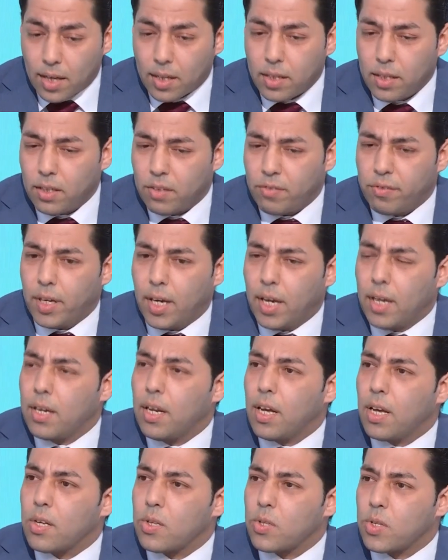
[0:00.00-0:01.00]
اكيد في
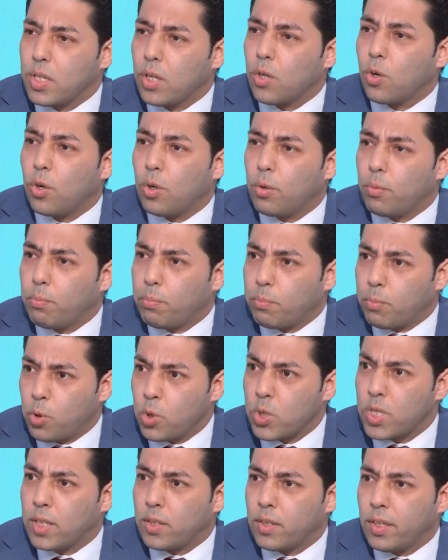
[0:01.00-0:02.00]
عندنا زيرو
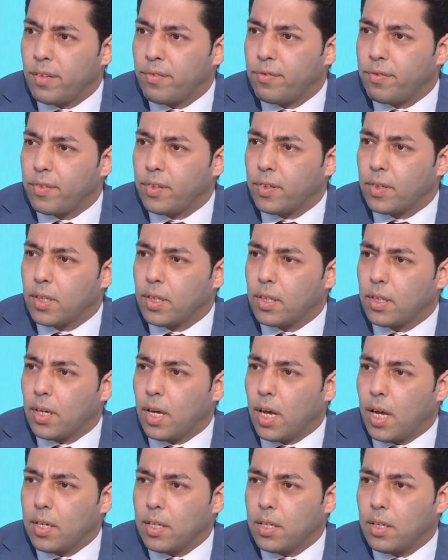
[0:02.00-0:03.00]
بوزيتيف
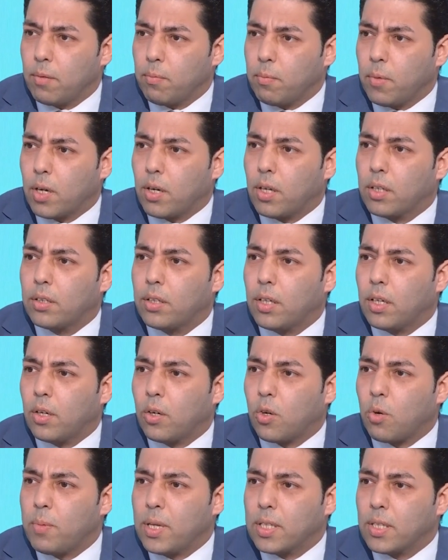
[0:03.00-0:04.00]
يعني مرض
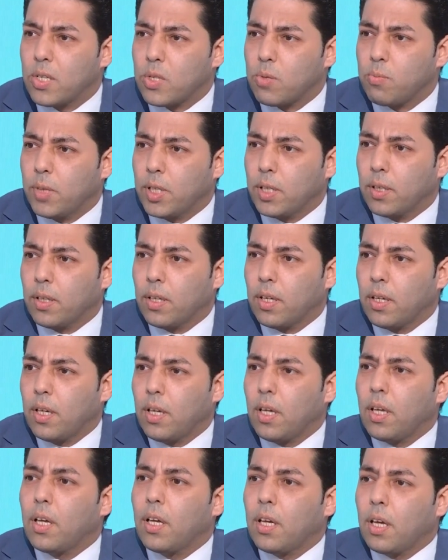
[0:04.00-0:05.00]
روماتيزمي
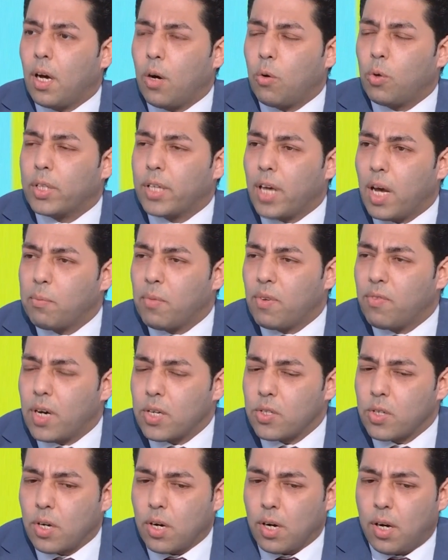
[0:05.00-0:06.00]
او التهاب
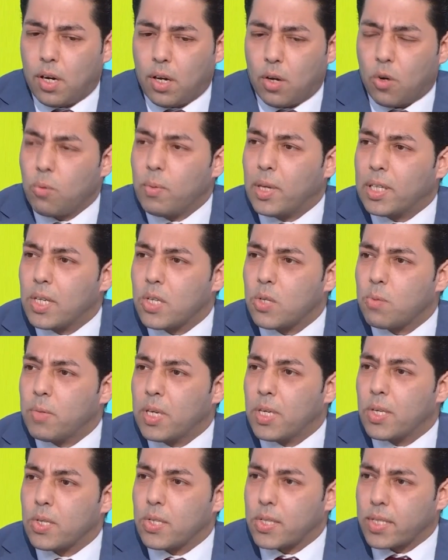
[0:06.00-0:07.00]
مفاصل
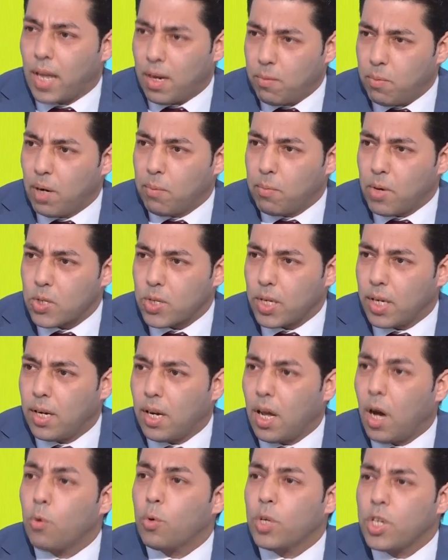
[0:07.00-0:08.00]
الروماتيزمي سلب نعم.
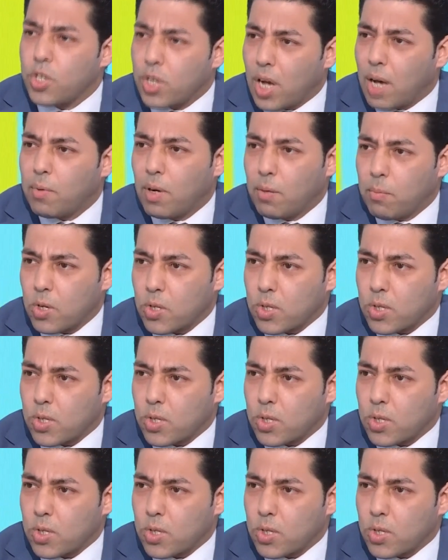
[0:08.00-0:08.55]
المصل او ايجاب